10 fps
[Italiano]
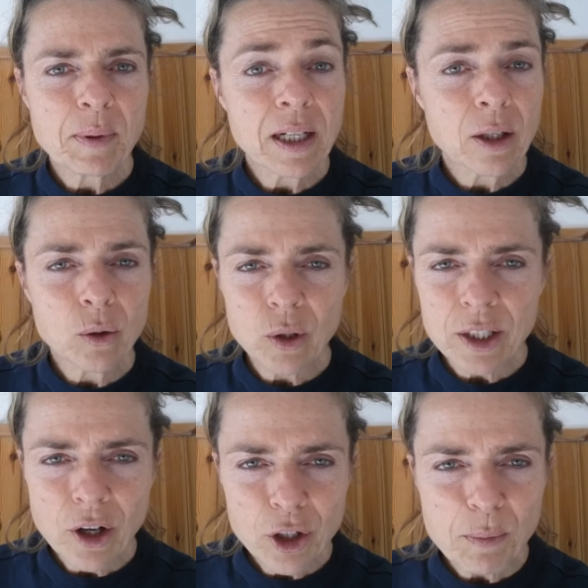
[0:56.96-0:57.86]
Per il loro
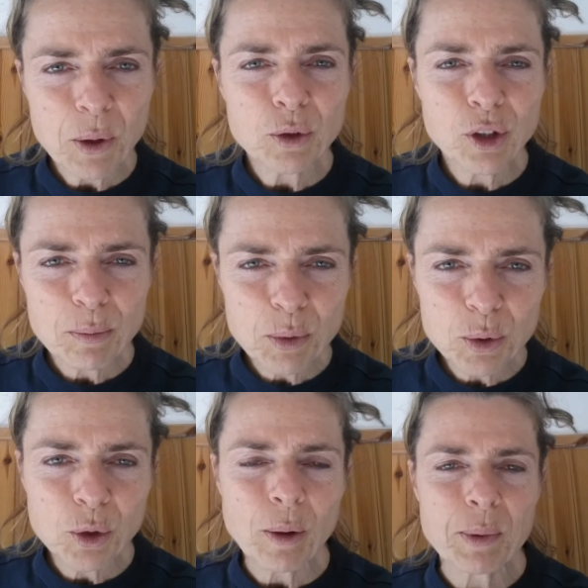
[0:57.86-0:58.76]
enorme
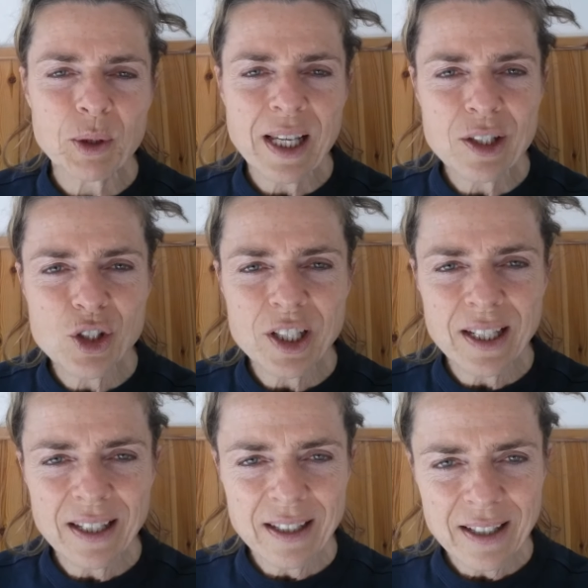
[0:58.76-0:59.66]
contributo a
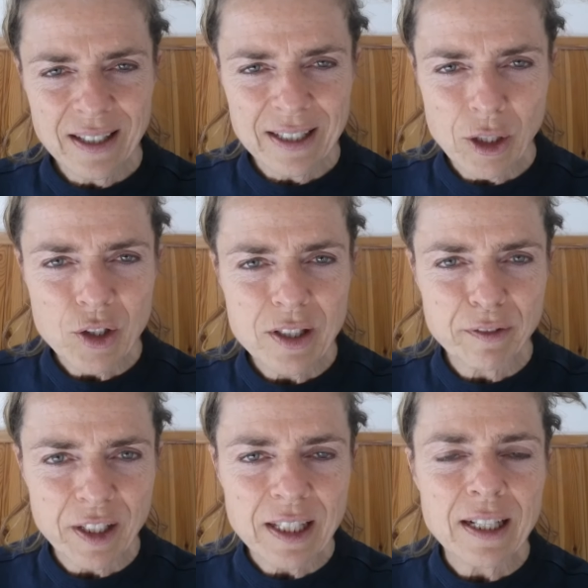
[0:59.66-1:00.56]
proteggere eh, i
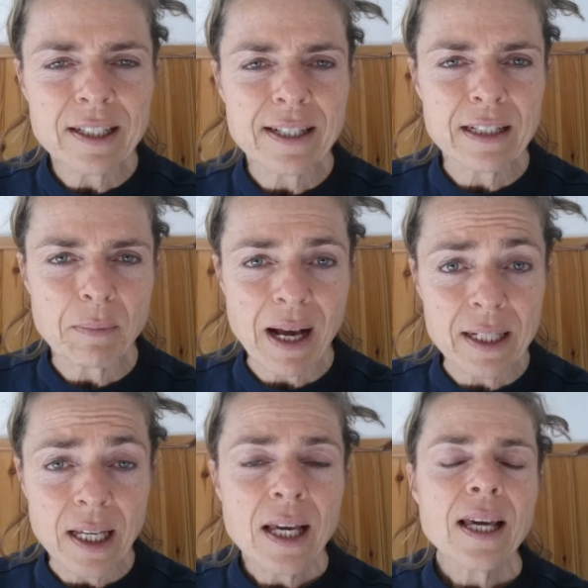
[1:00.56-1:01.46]
nostri fratellini animali